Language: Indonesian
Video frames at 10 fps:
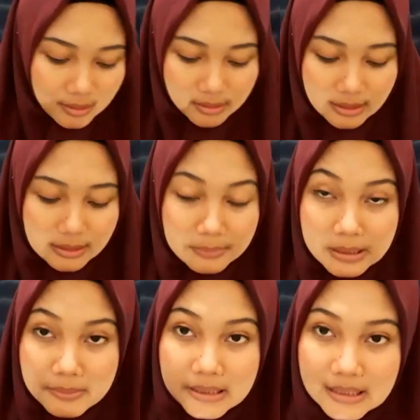Nah
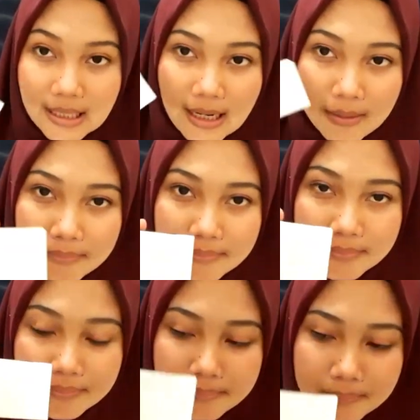teman-teman di dalam
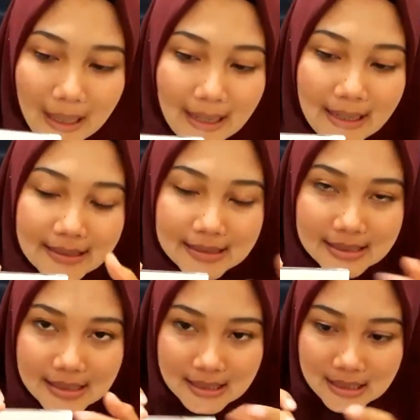palet
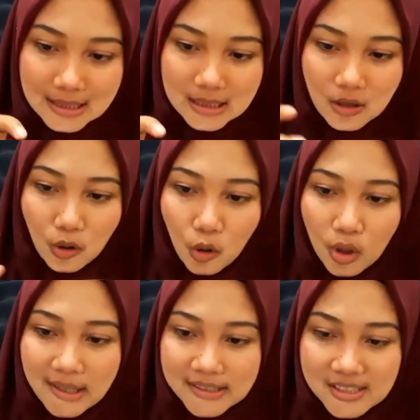si Coco
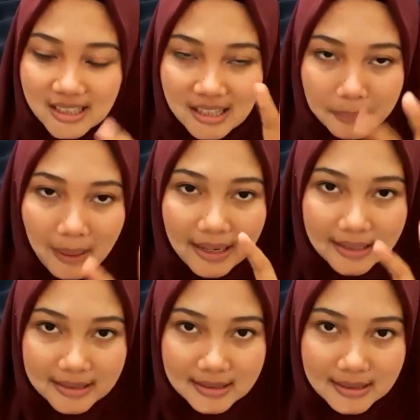Lips Lip
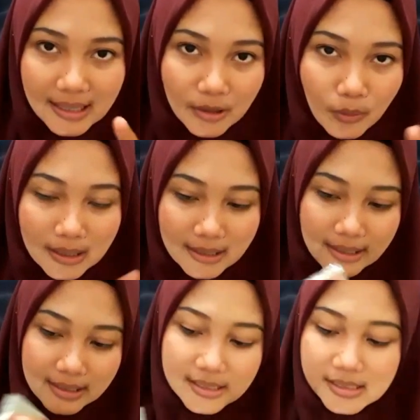Palette dari
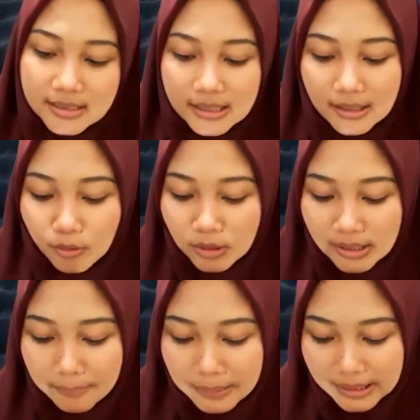Wardenis kita udah
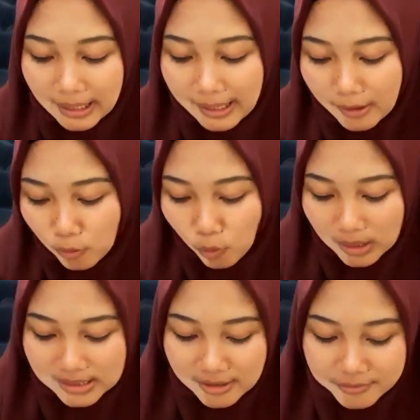dapet kayak
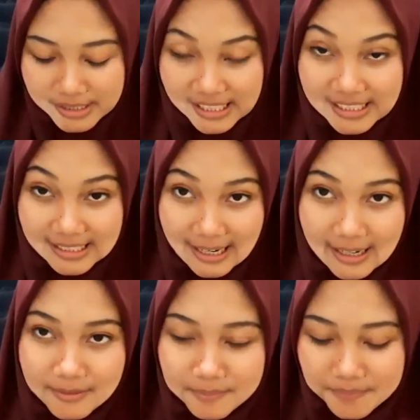kuas
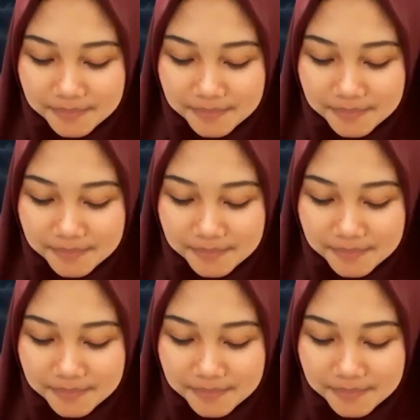lipsticknya